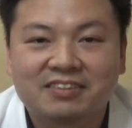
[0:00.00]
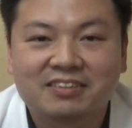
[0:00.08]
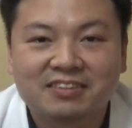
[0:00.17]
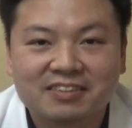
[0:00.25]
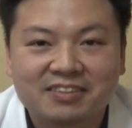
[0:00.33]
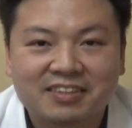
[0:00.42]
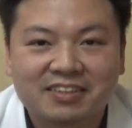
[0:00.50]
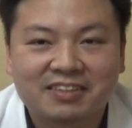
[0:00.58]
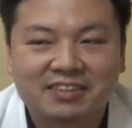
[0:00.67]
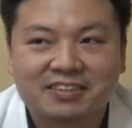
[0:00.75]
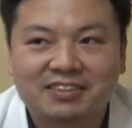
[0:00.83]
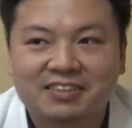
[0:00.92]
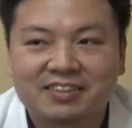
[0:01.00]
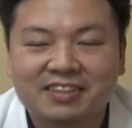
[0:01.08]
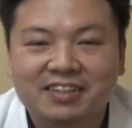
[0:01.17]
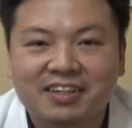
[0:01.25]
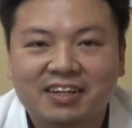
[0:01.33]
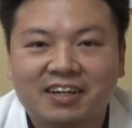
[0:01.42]
Squad.
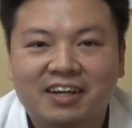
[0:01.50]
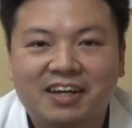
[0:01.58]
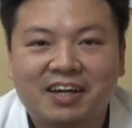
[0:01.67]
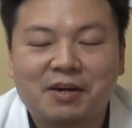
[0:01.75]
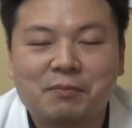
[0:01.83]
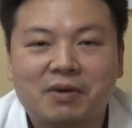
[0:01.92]
Uh, ah,